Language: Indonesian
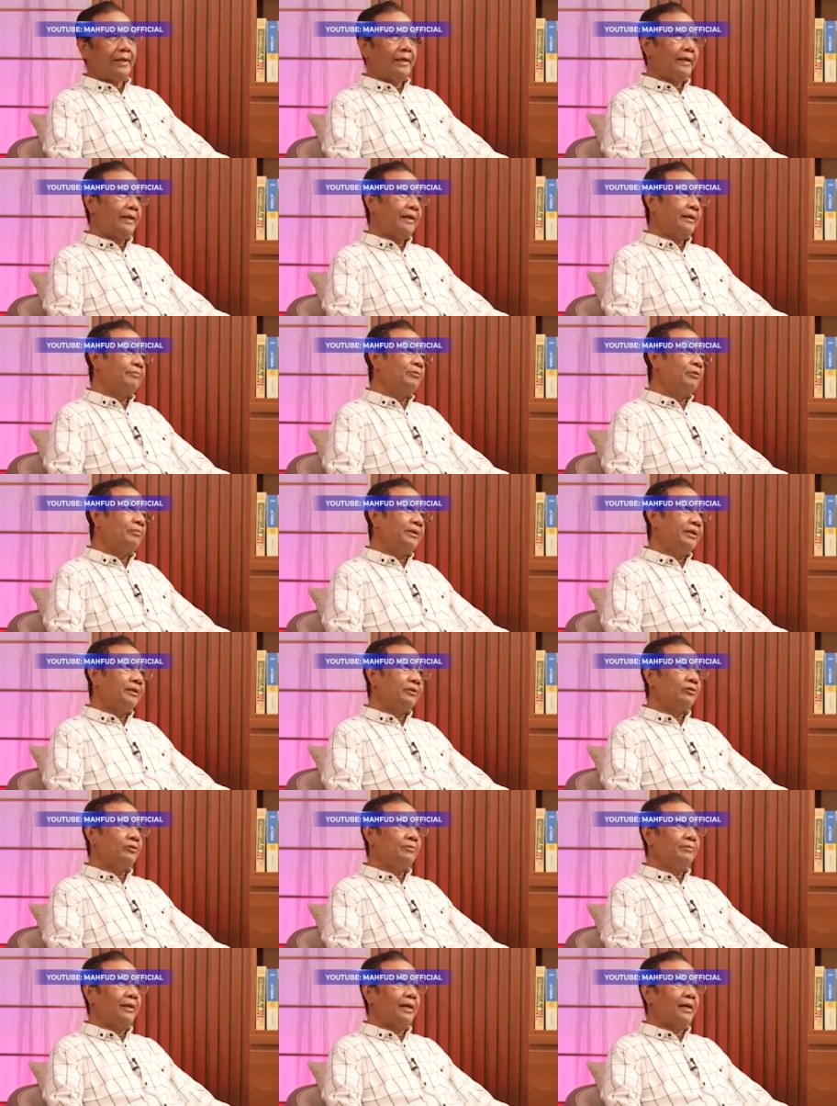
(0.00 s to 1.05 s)
Ada
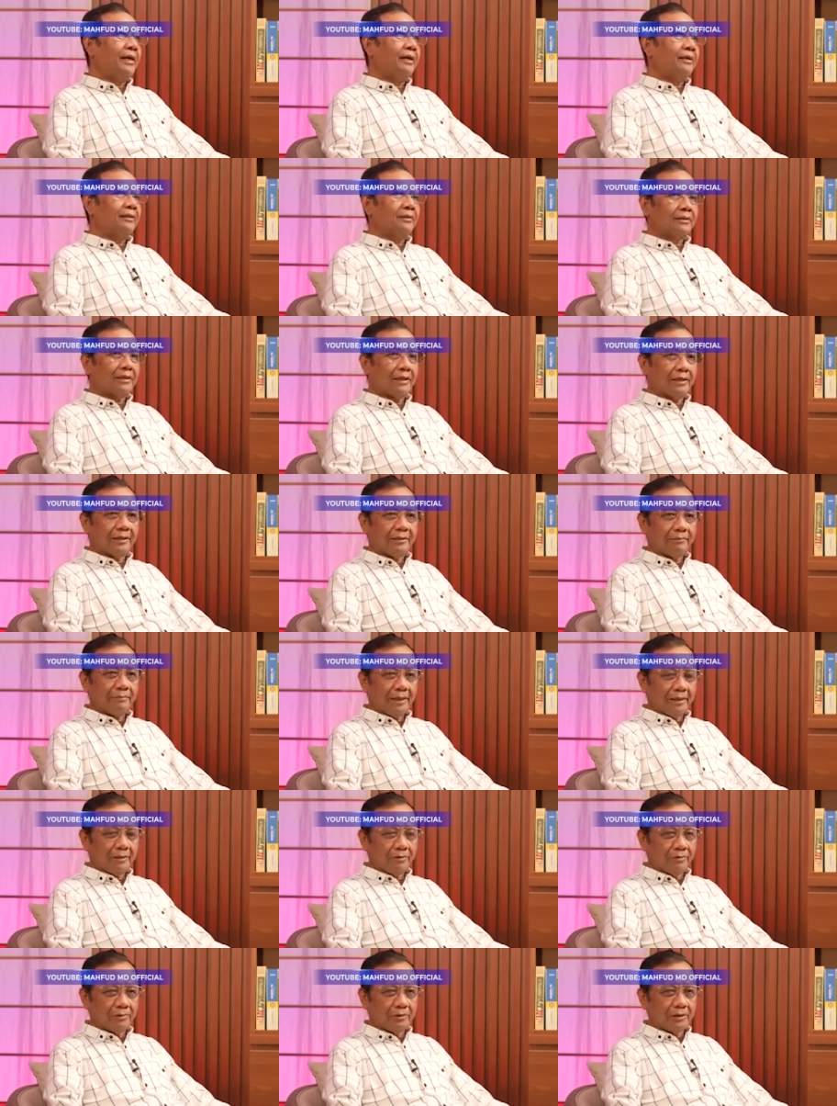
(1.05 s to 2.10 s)
momentum yang sangat
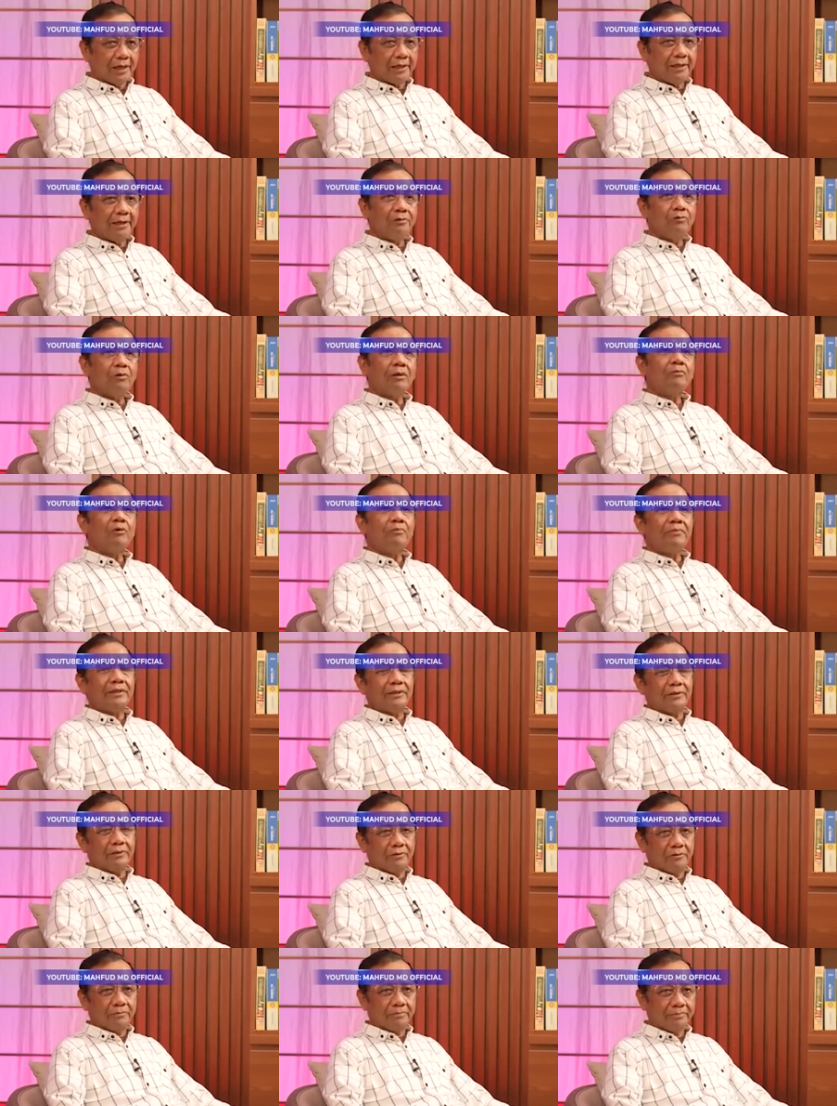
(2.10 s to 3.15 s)
bagus. Ada dua
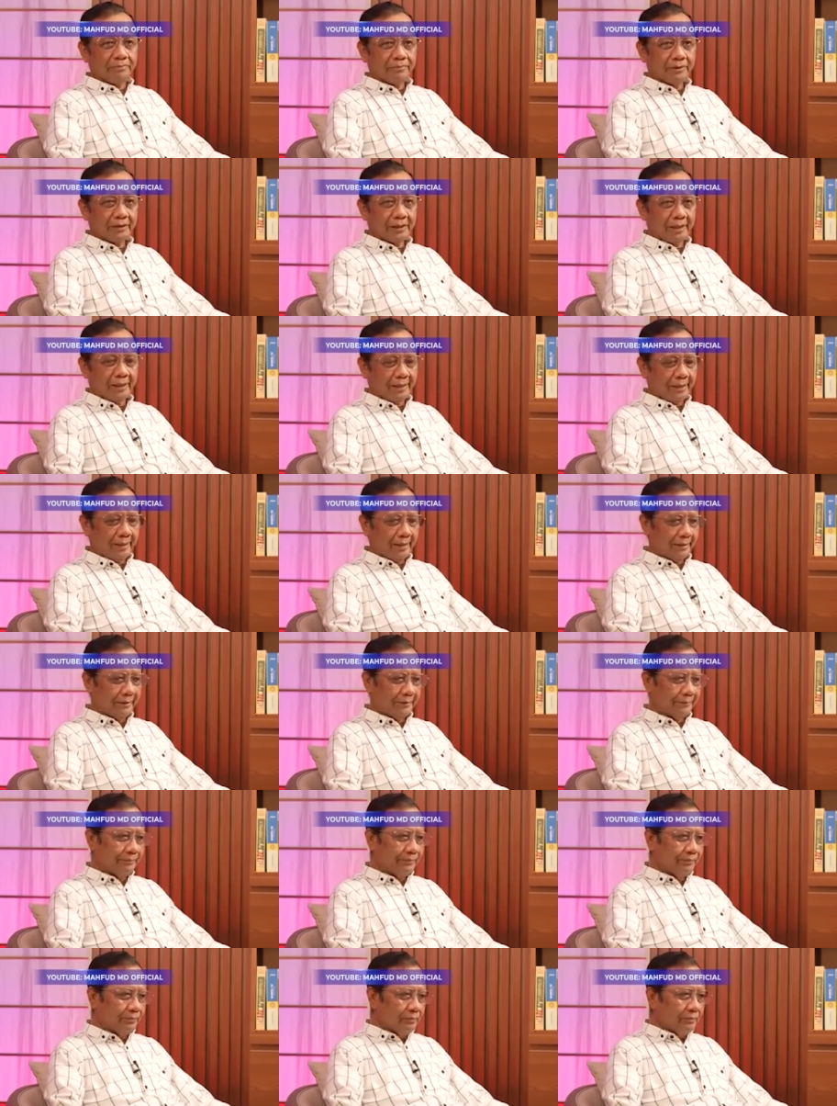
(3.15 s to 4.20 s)
momentum ya. sekarang.